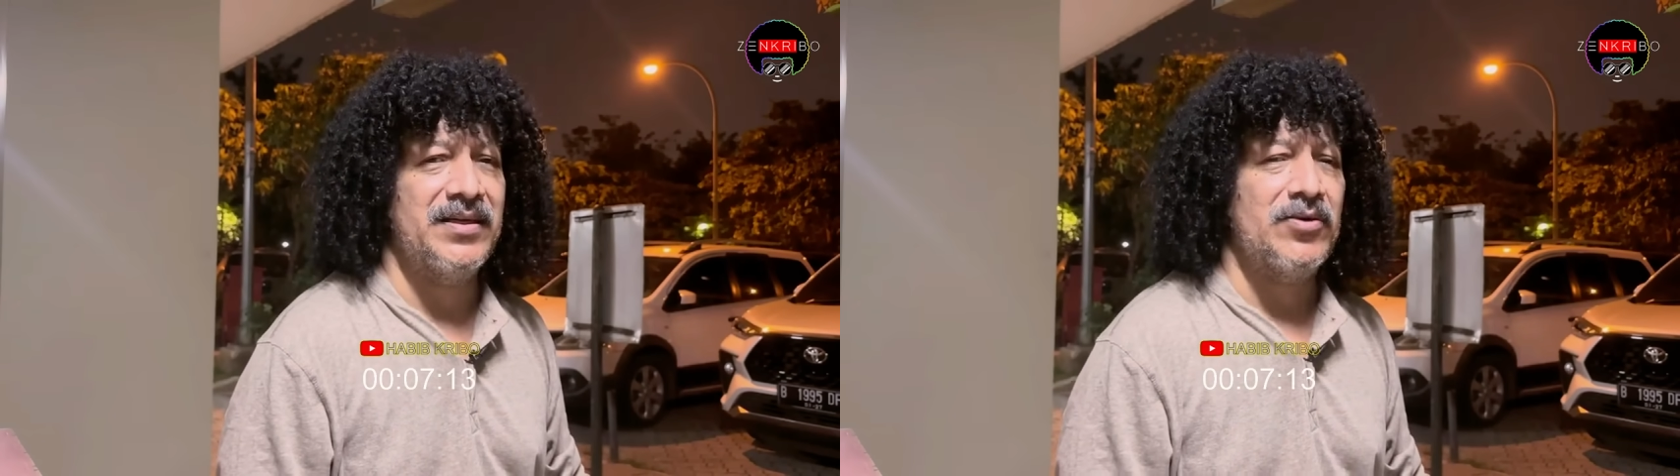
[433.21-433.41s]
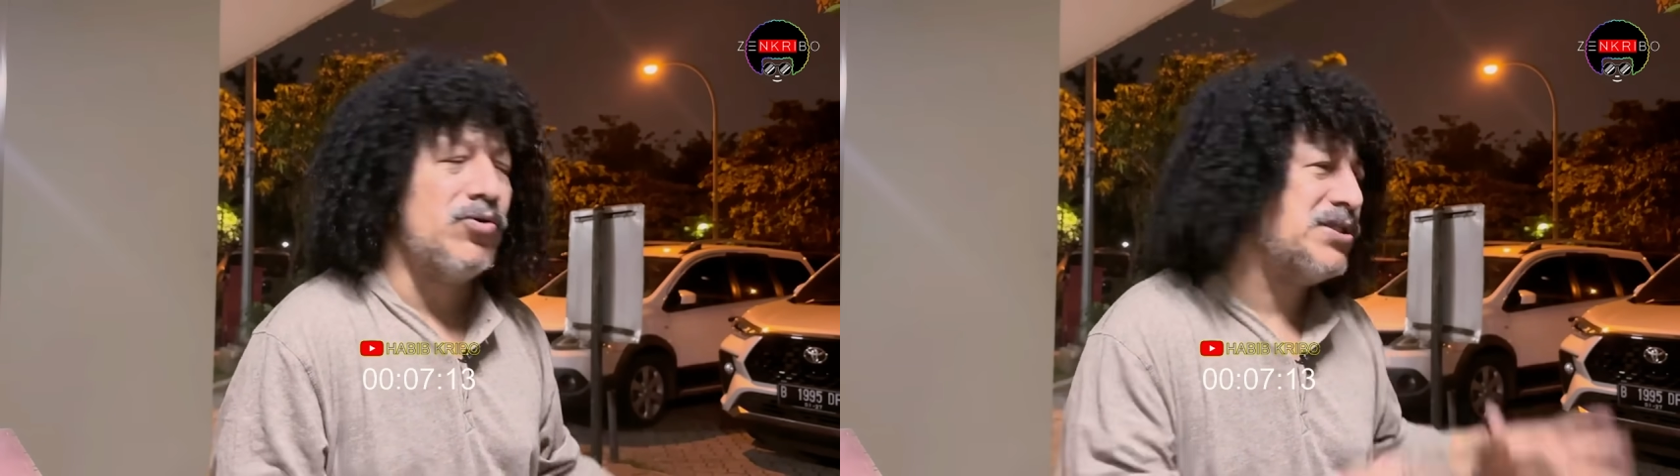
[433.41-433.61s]

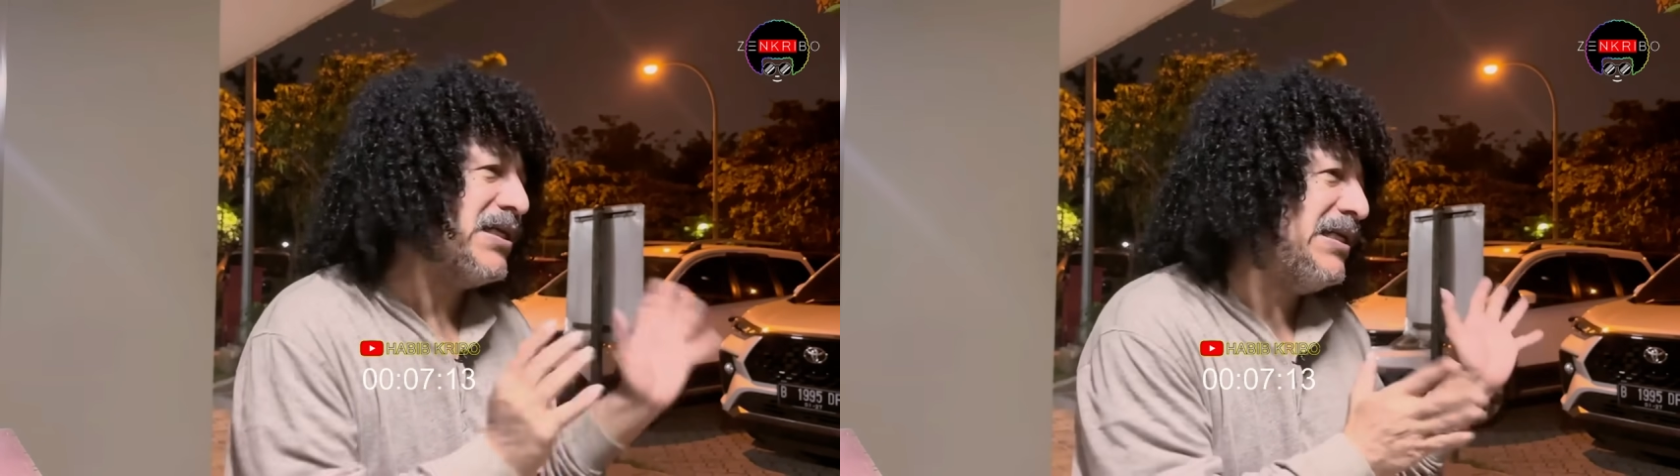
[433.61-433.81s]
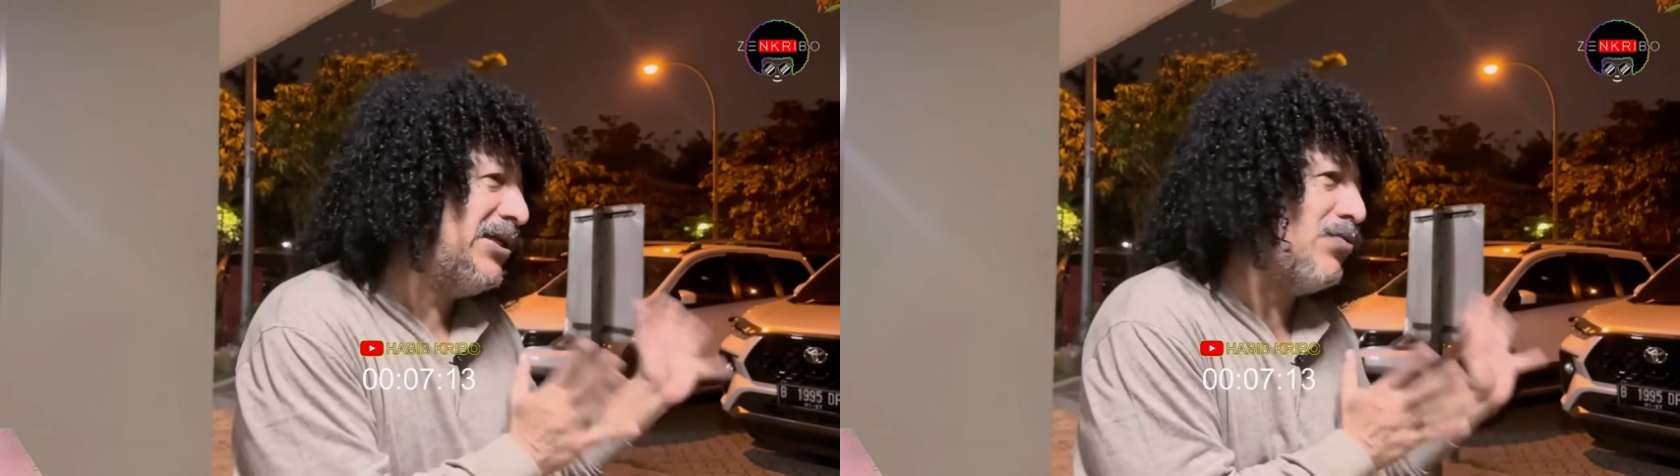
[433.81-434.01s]
Kok
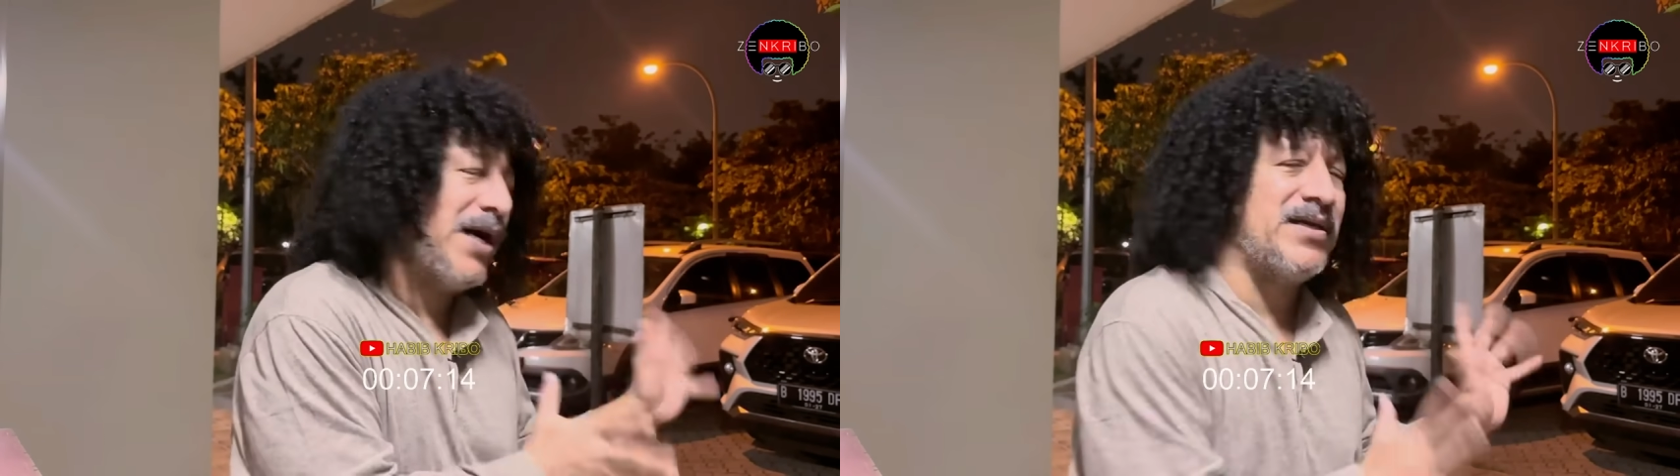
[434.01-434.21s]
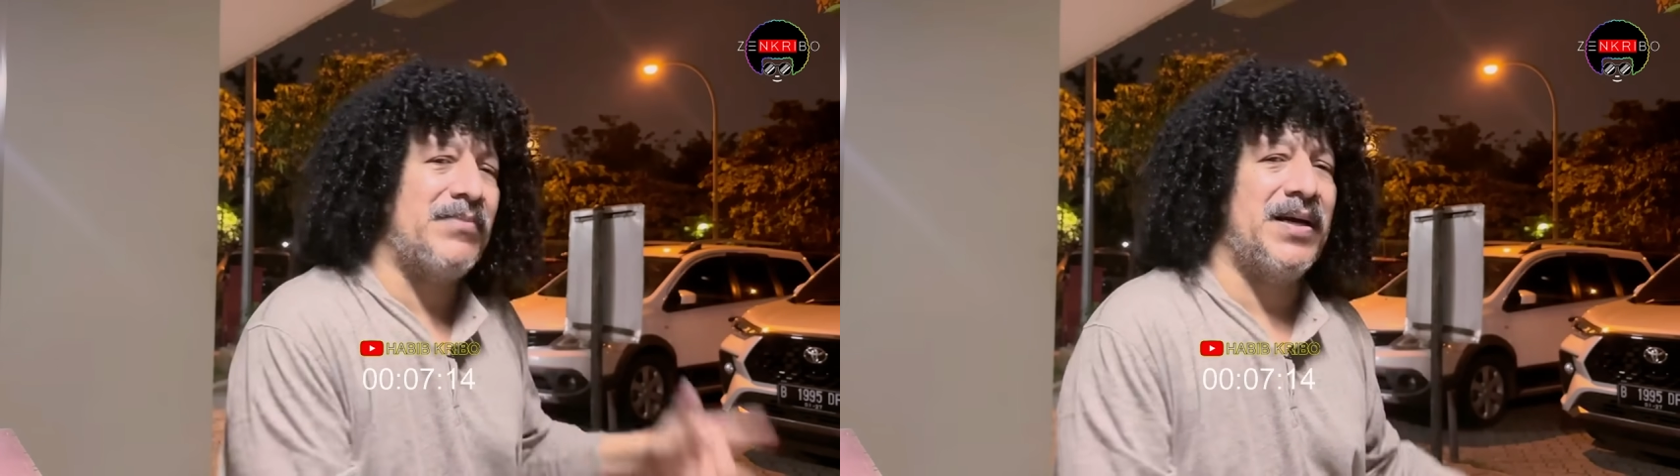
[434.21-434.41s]
segini tuh
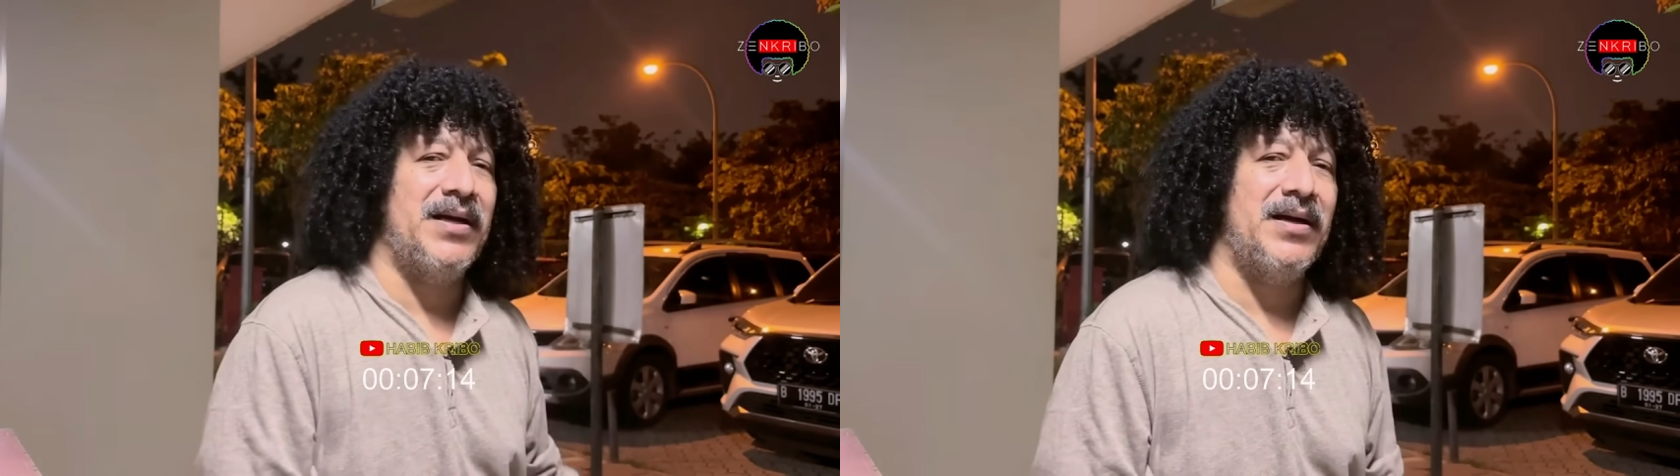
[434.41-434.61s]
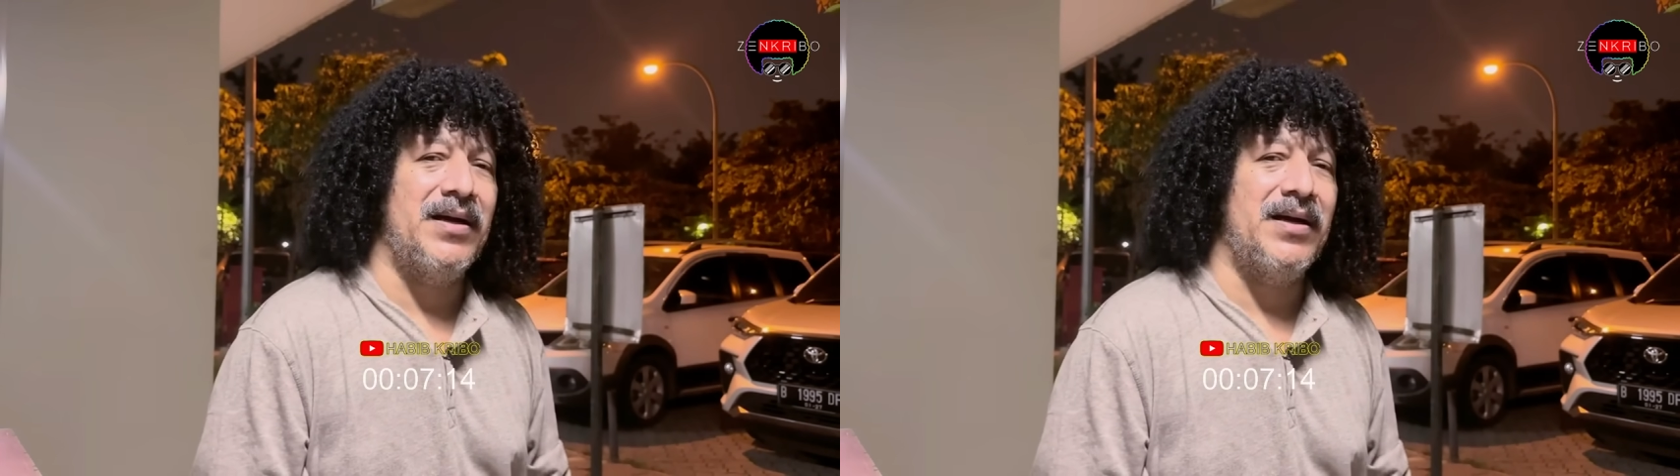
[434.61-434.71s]
agama?